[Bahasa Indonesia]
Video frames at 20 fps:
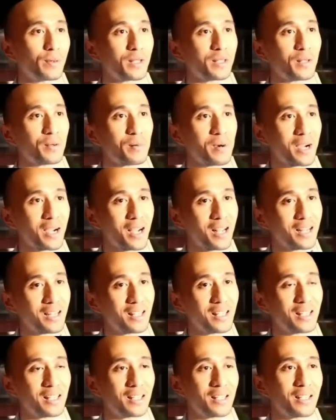pertama
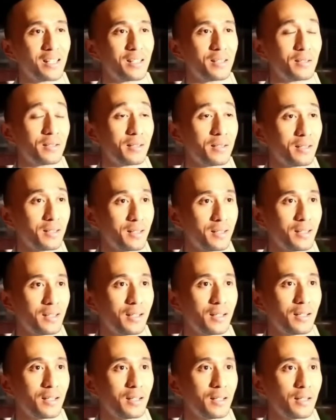kali
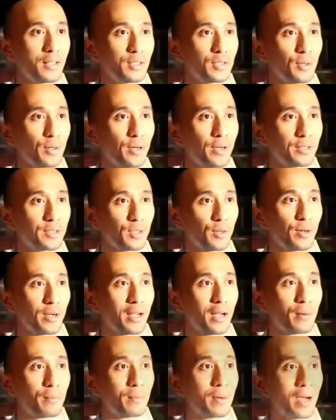se
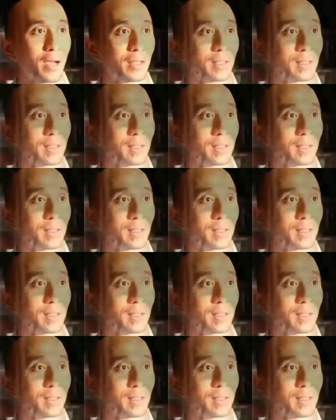seorang